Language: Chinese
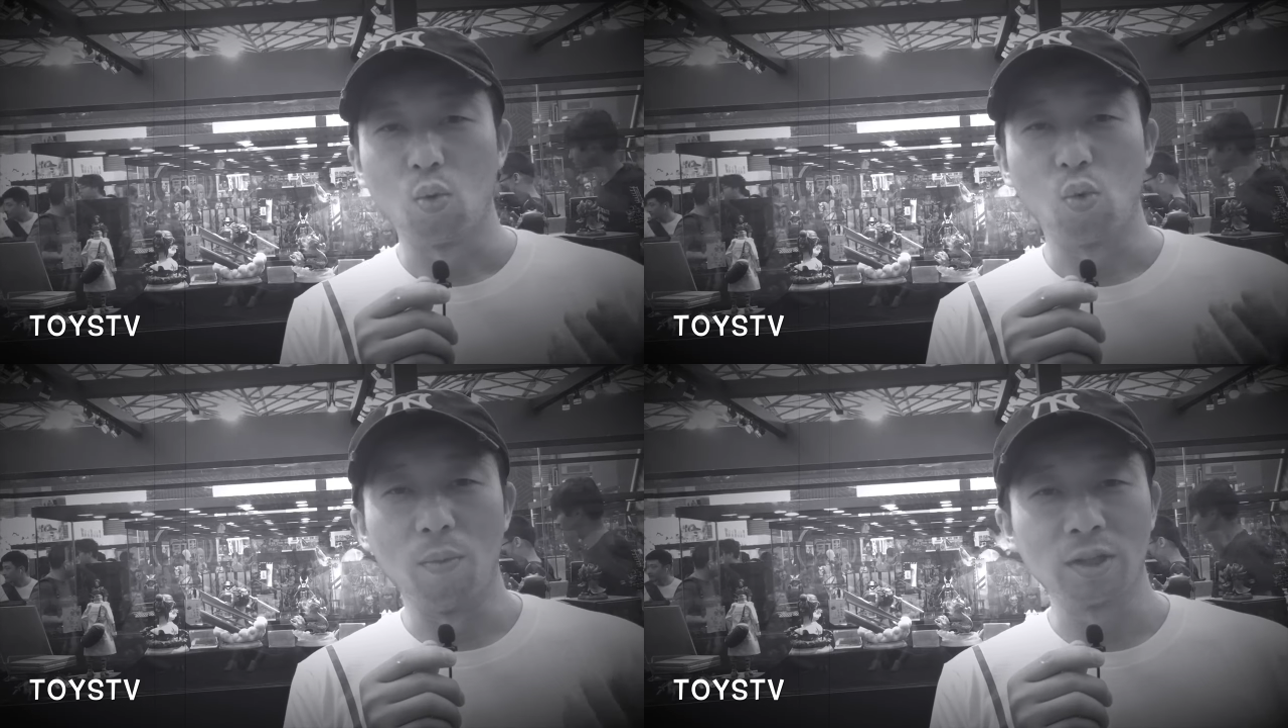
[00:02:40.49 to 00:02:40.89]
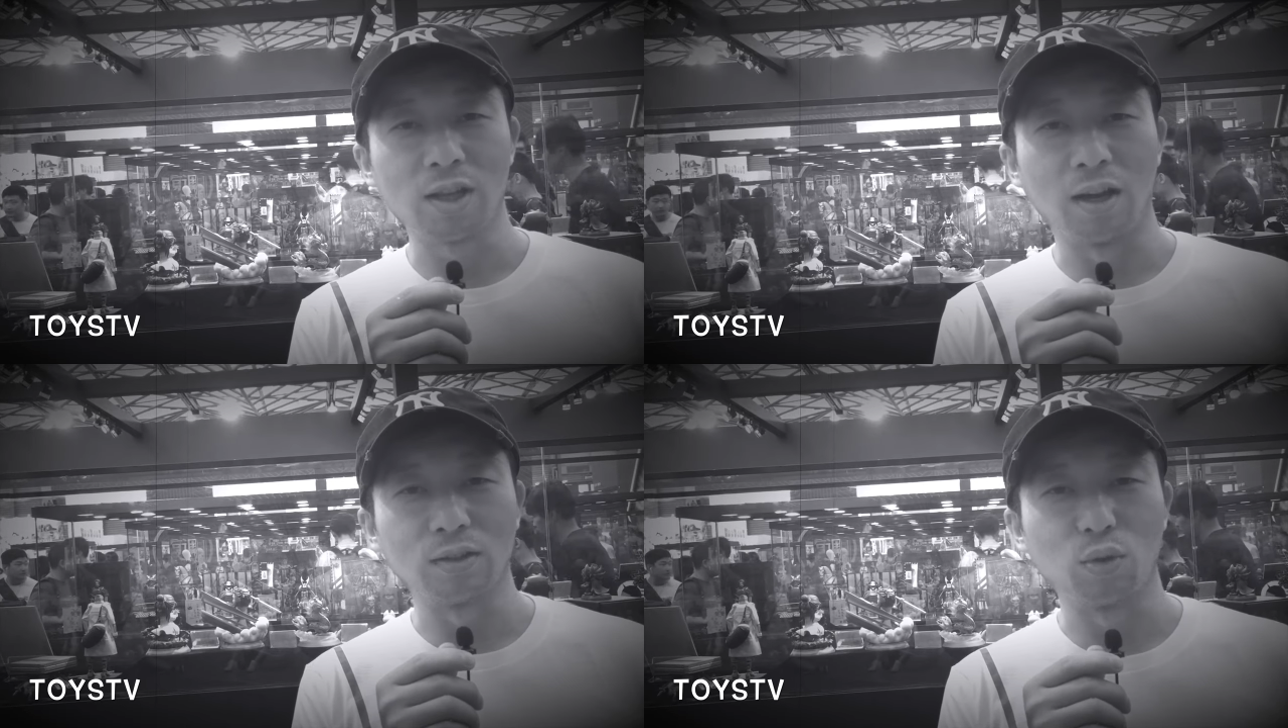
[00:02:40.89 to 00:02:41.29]
我们
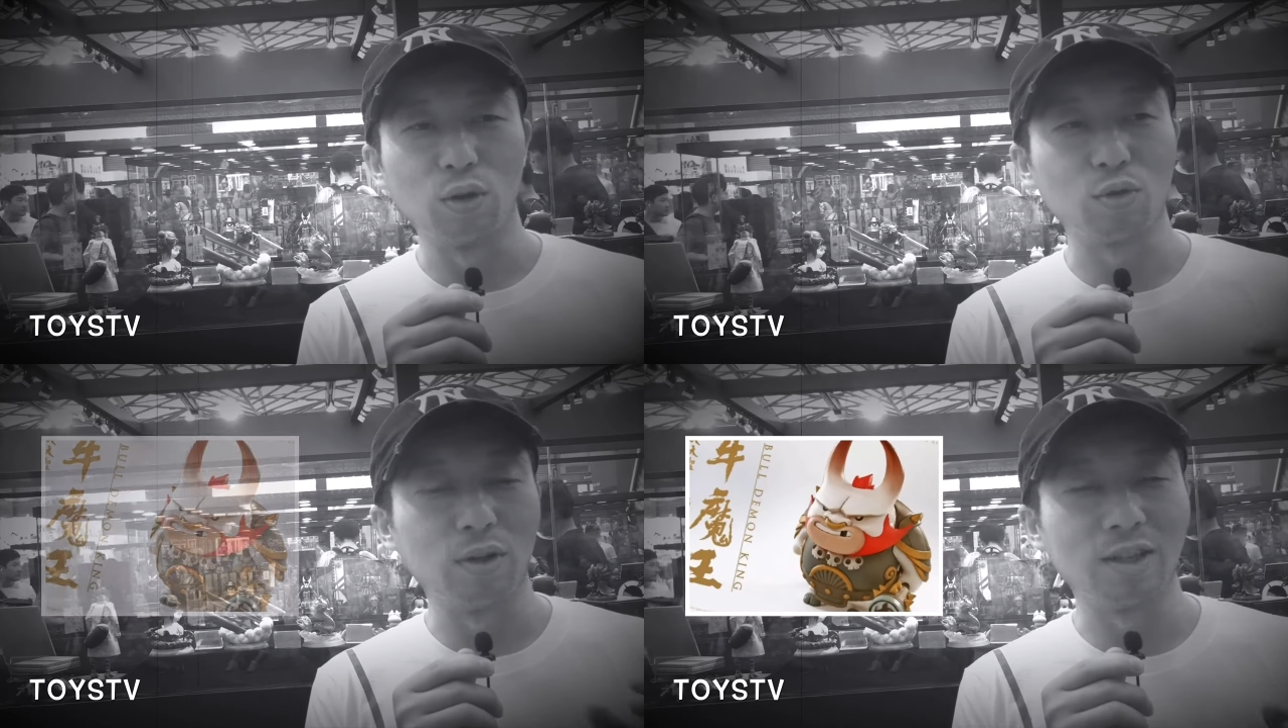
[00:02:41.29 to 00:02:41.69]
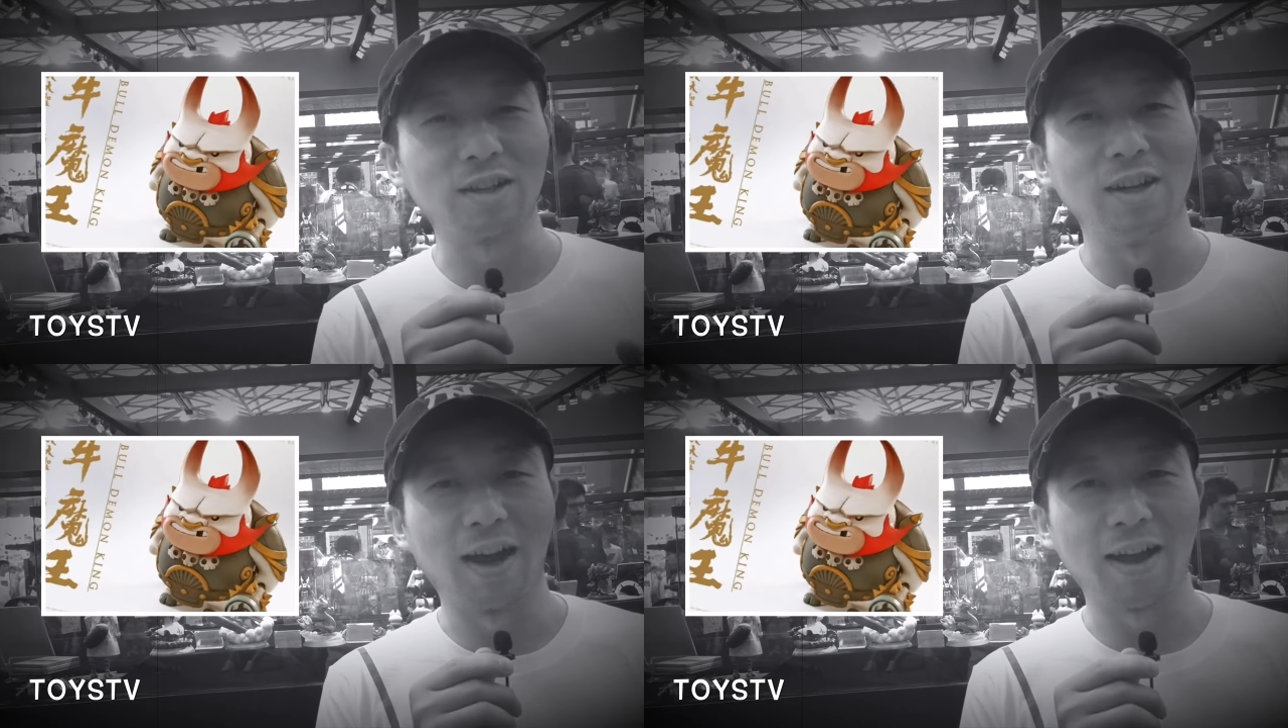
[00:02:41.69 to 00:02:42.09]
想就是做一些
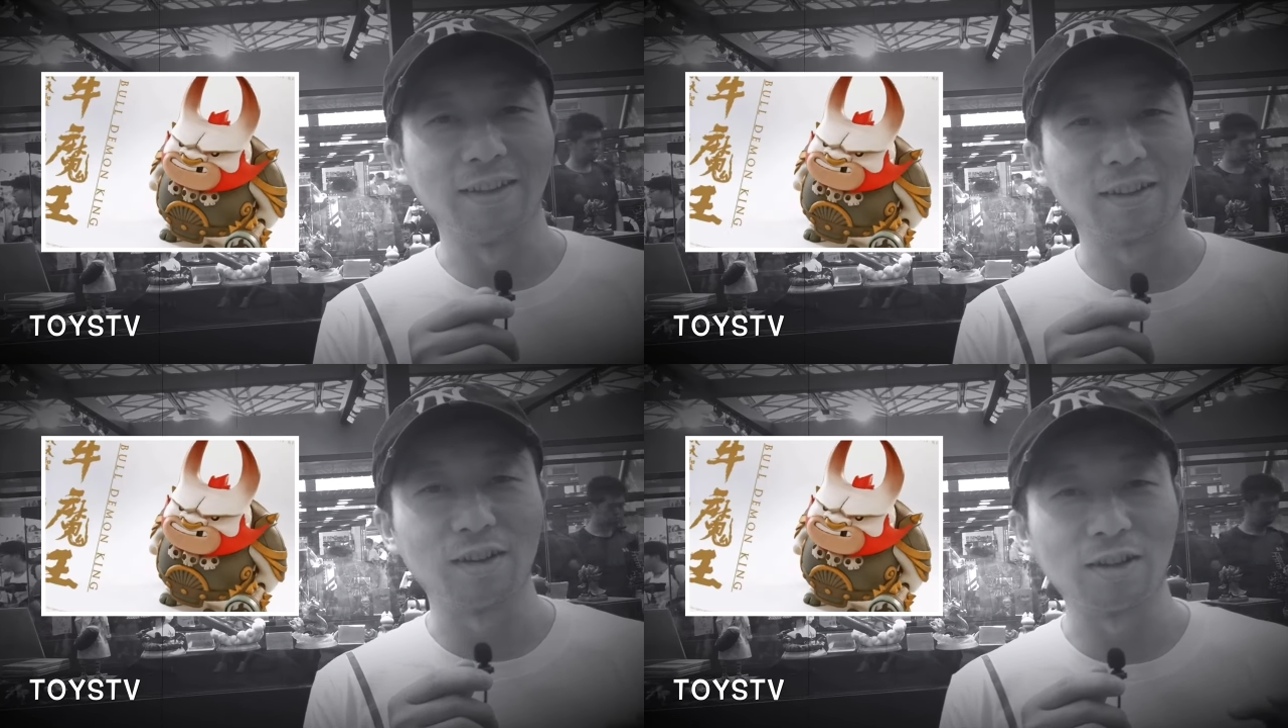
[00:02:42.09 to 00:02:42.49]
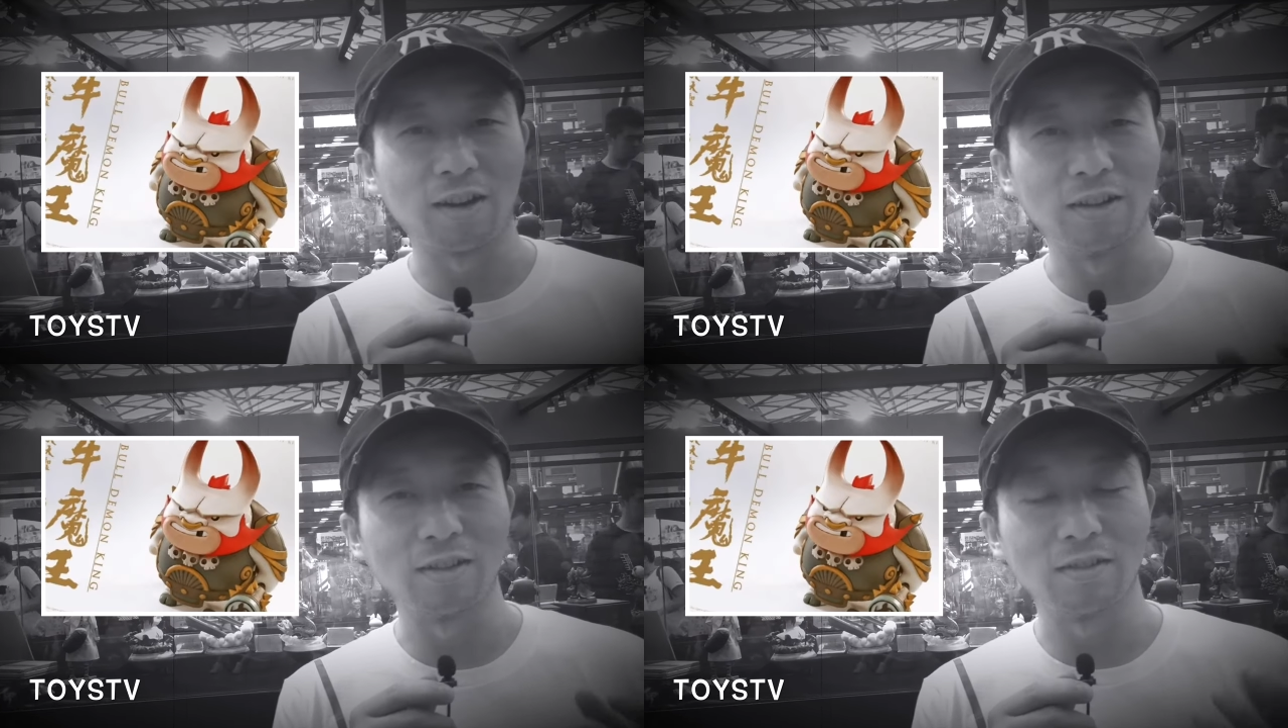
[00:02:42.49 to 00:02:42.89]
可爱的，更
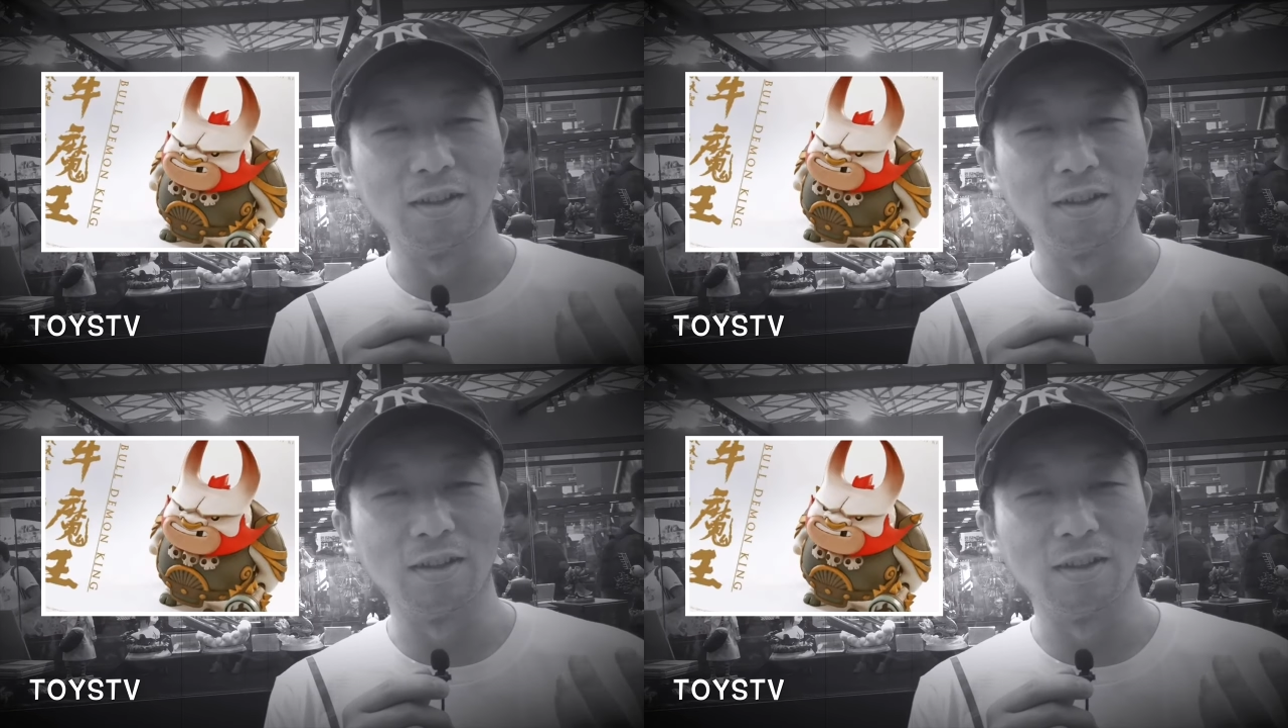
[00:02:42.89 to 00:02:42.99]
让人